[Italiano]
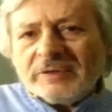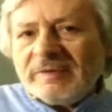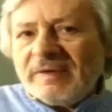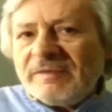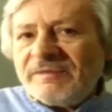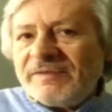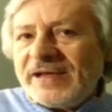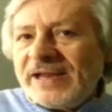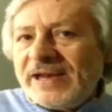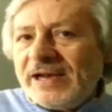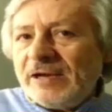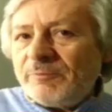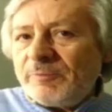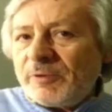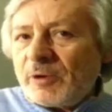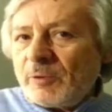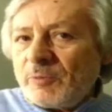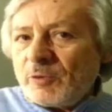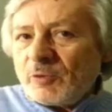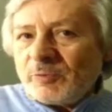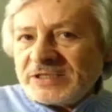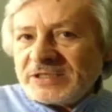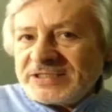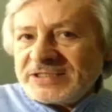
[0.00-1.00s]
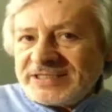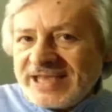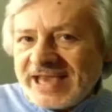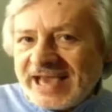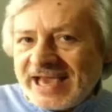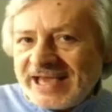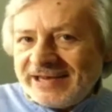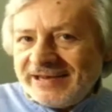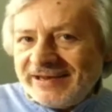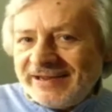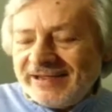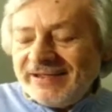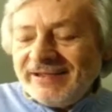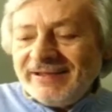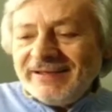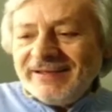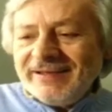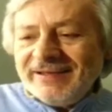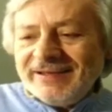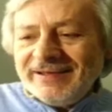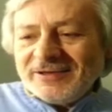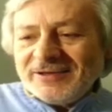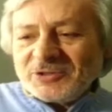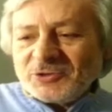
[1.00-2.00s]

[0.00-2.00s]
deve fare il proprio mestiere